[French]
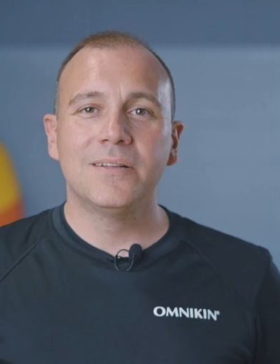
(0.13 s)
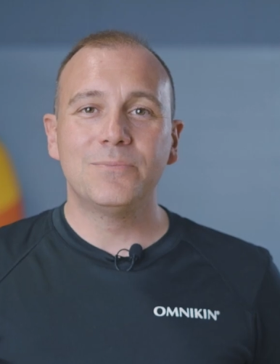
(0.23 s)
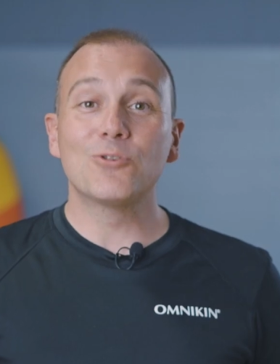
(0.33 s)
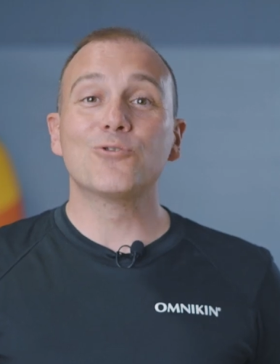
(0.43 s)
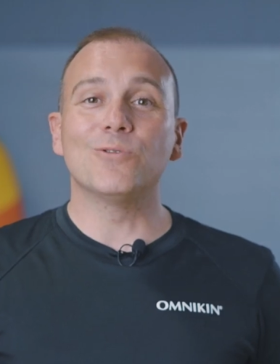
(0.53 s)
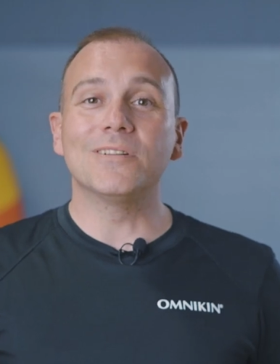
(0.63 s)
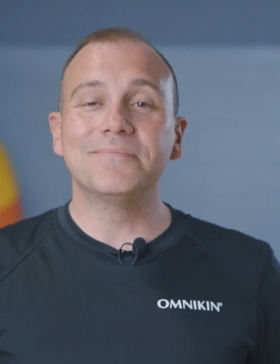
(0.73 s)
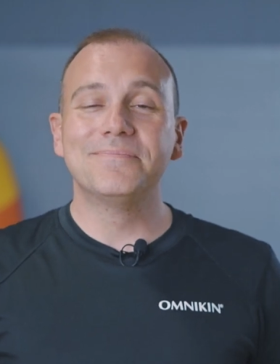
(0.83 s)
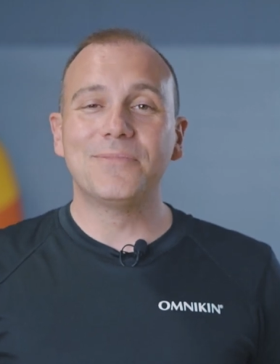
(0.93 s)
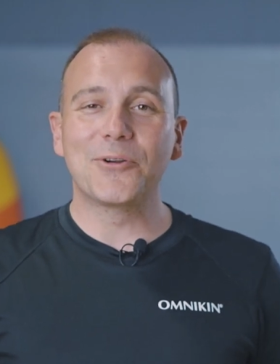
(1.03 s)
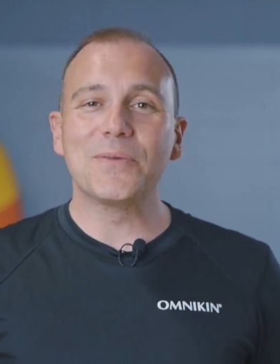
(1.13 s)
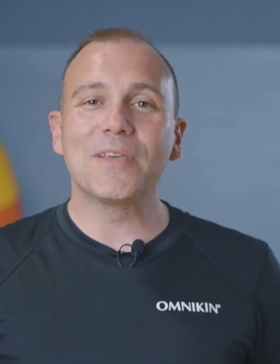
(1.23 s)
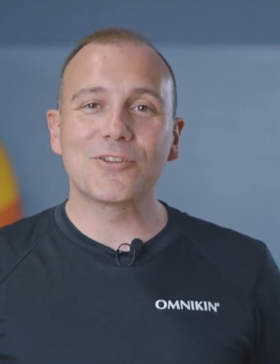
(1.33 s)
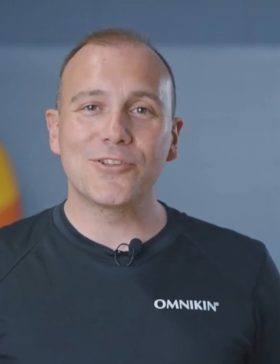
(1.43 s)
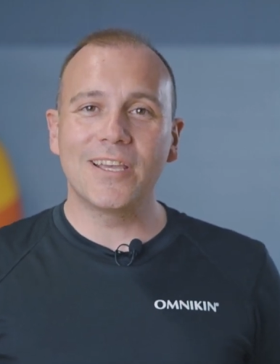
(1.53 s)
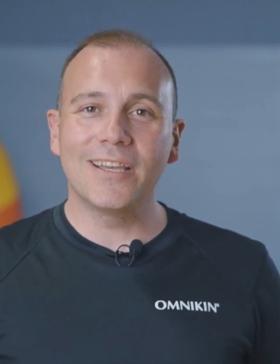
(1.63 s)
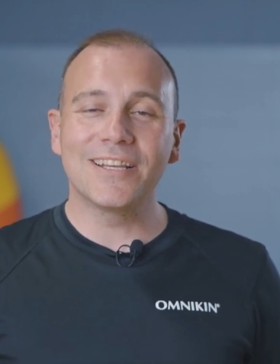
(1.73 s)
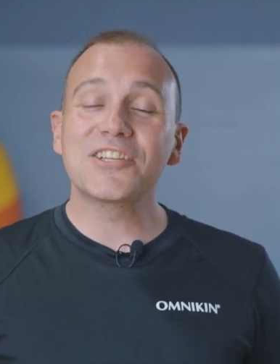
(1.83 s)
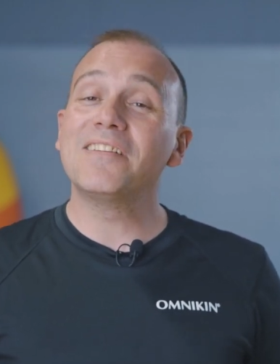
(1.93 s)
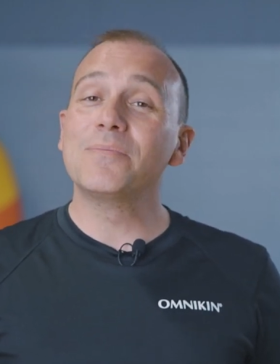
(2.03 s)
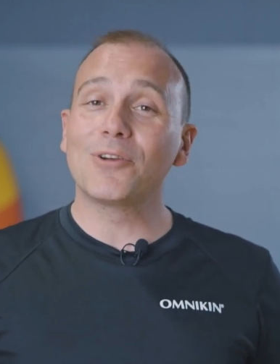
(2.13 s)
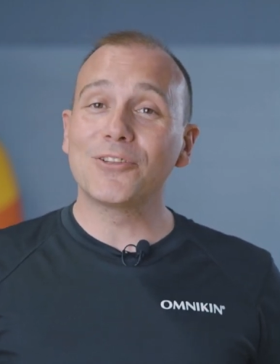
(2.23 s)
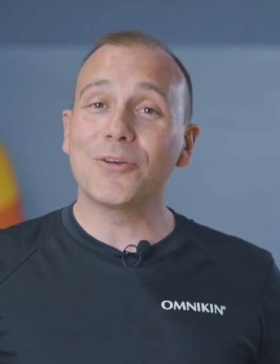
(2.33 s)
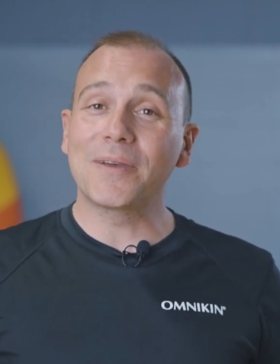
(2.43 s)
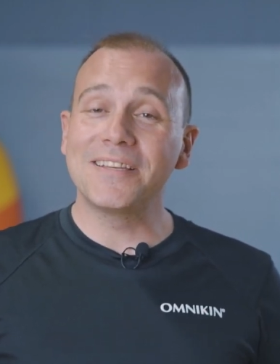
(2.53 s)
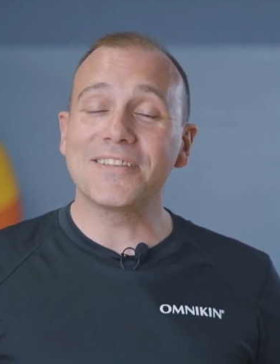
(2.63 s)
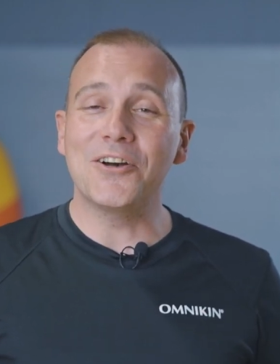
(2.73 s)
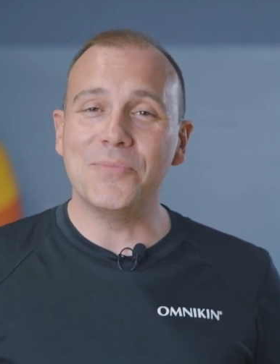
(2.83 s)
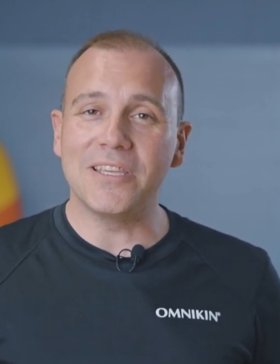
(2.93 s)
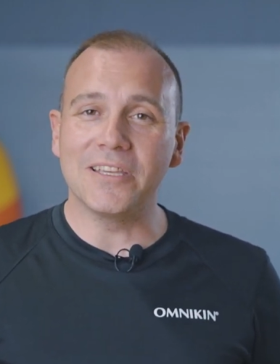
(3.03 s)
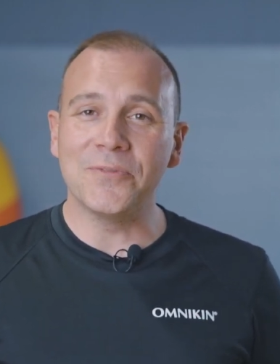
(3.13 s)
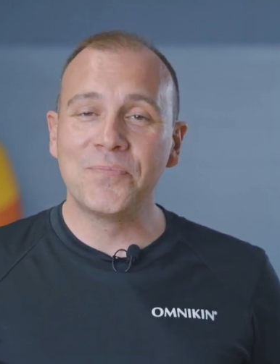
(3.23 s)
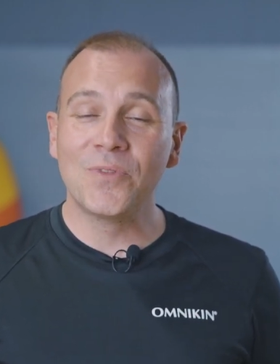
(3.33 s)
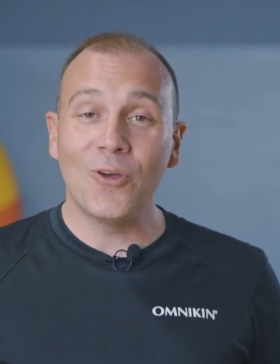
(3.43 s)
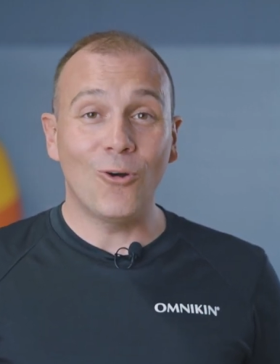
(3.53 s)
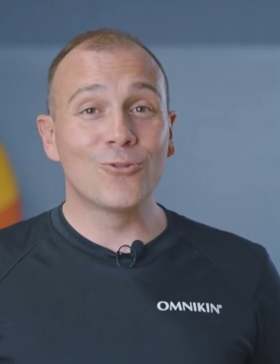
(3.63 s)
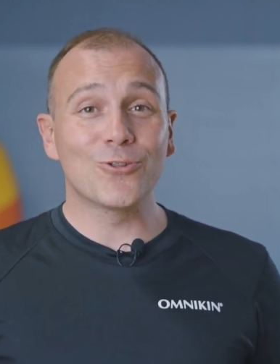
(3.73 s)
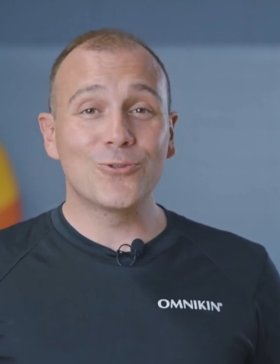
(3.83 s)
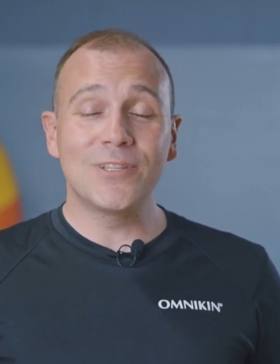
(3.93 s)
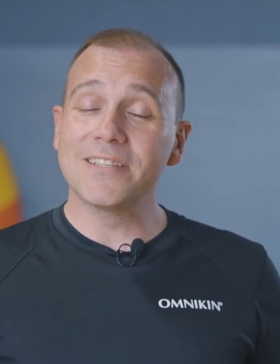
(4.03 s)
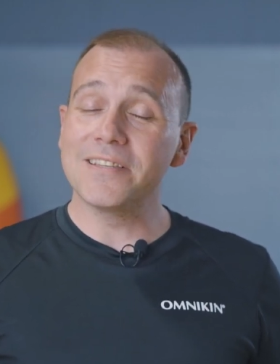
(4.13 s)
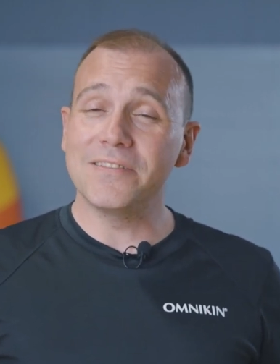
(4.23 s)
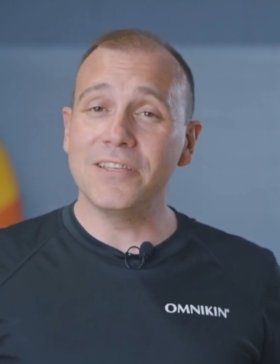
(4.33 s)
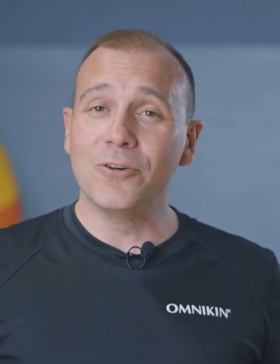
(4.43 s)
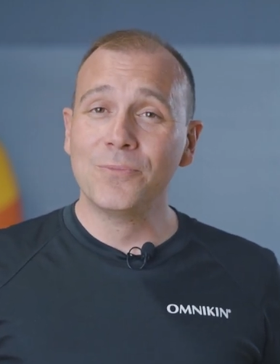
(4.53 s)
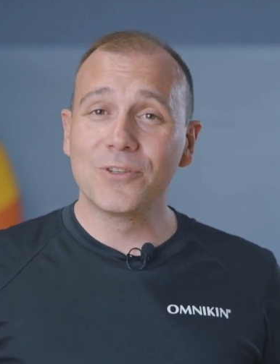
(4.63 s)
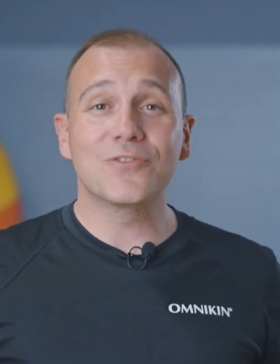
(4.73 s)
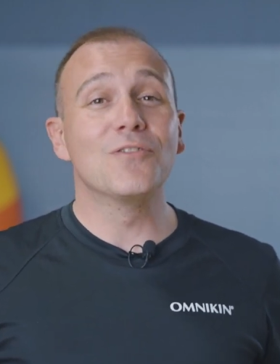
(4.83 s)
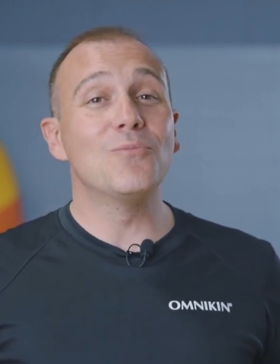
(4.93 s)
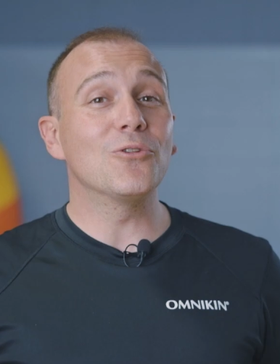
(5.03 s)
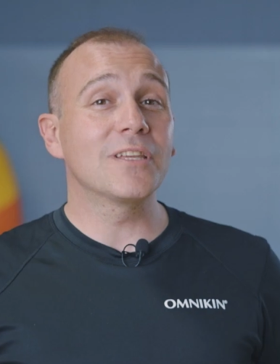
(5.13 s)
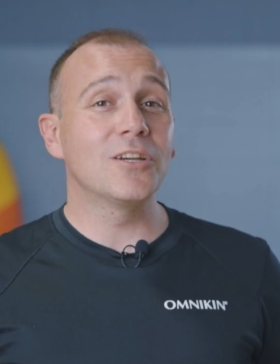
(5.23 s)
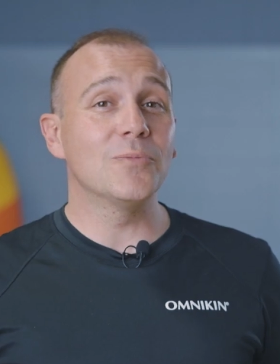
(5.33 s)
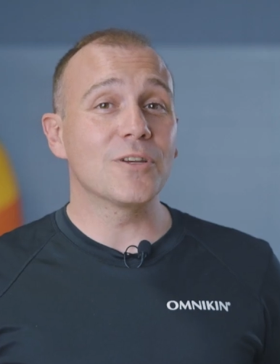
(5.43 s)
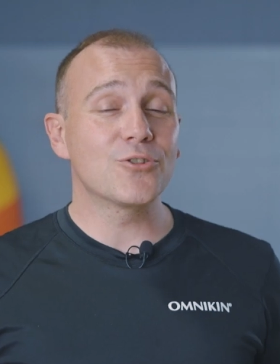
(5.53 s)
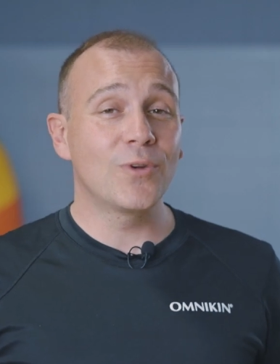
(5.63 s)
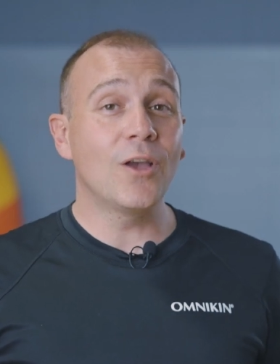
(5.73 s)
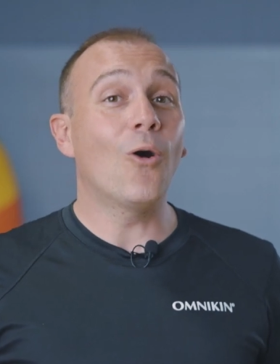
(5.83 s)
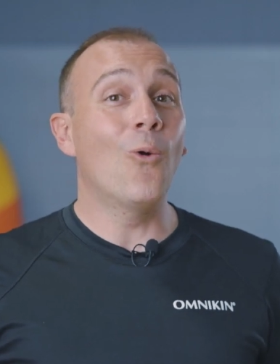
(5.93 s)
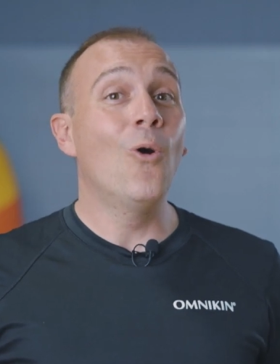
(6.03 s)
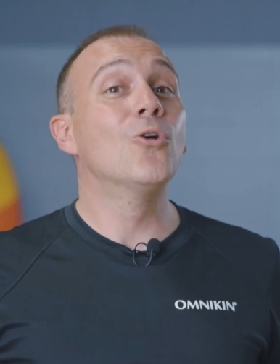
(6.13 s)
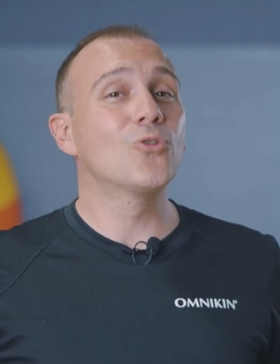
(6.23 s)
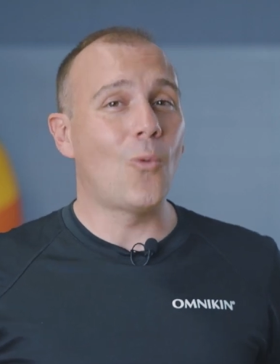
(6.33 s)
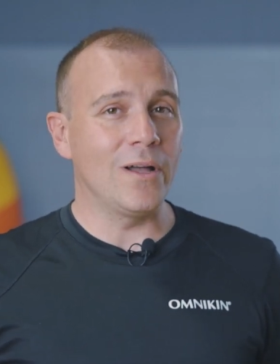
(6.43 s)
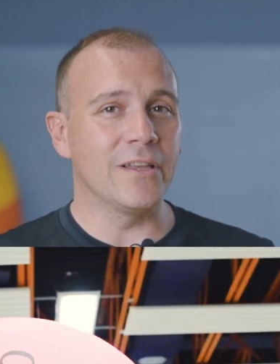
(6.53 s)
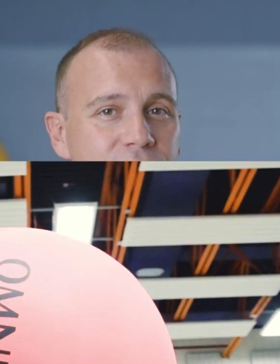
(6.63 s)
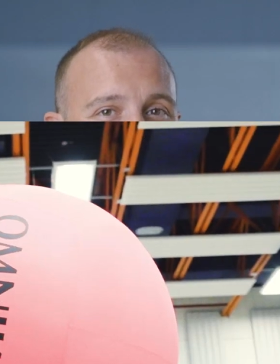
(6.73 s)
Bonjour, mon nom est Pierre Julien et je travaille pour l'entreprise Omnikin. Aujourd'hui, dans cette vidéo, je vais vous montrer comment jouer au 3 dans